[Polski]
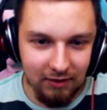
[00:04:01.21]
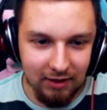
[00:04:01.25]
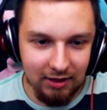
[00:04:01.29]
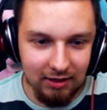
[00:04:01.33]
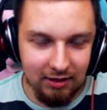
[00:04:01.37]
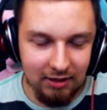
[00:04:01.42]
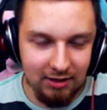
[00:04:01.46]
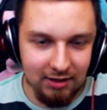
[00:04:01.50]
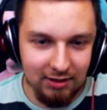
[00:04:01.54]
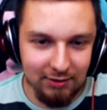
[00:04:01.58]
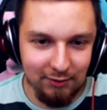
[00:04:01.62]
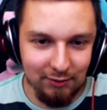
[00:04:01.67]

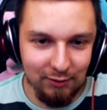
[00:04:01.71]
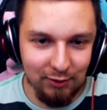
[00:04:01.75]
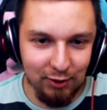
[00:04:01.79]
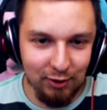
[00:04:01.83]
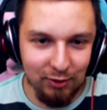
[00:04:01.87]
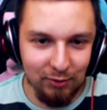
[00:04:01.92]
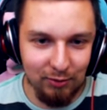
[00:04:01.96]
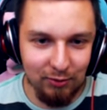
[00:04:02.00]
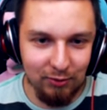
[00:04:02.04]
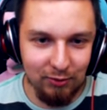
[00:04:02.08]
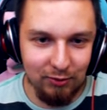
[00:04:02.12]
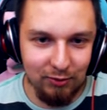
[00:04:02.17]
Jeden jest w
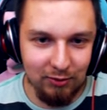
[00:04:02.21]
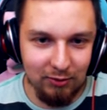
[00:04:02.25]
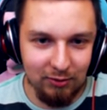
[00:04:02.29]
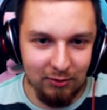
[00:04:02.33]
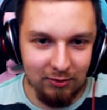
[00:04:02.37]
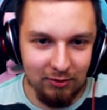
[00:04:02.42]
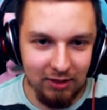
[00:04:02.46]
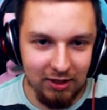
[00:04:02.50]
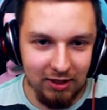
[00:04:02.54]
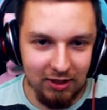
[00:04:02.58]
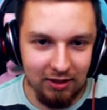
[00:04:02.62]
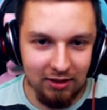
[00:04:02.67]

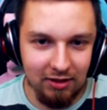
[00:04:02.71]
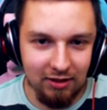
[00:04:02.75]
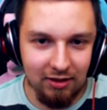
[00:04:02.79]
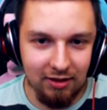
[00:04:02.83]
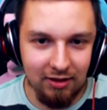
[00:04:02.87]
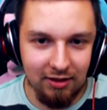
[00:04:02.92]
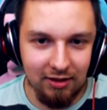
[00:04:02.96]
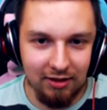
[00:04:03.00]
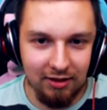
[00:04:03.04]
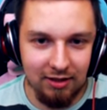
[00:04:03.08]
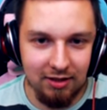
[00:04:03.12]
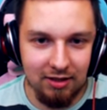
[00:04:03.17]
domu, a
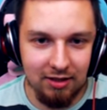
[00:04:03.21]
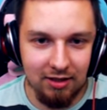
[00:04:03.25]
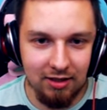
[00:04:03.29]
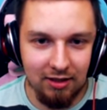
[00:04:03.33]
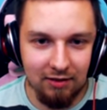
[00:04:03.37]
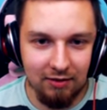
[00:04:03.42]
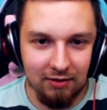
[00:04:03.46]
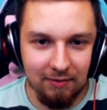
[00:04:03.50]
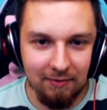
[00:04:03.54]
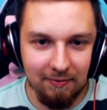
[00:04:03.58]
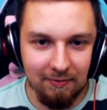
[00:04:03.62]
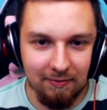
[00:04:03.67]
reszty nie
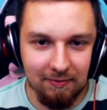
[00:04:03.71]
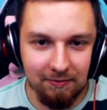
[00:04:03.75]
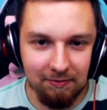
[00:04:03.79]
ma.